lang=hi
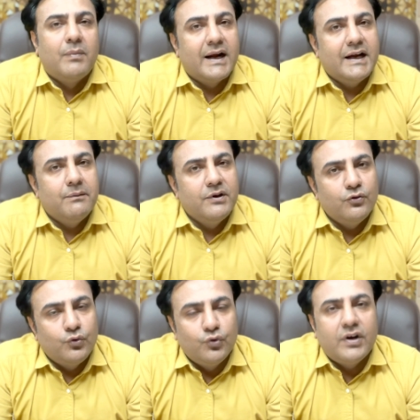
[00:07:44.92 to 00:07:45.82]
मार्केट में
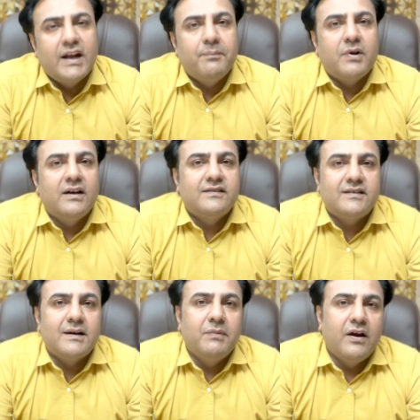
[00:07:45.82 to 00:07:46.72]
जो दूसरे टाइप का
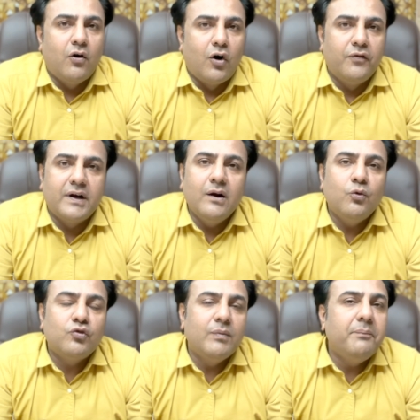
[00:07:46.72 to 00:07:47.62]
सिस्टम है ऑफ ग्रिड
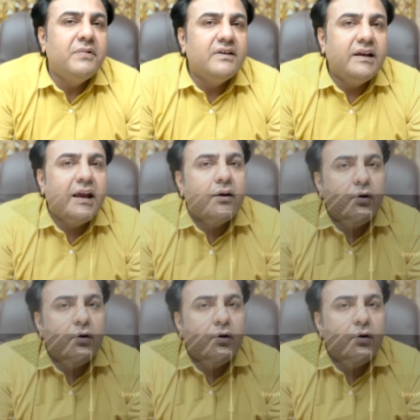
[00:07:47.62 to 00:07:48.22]
उसमें बिजली की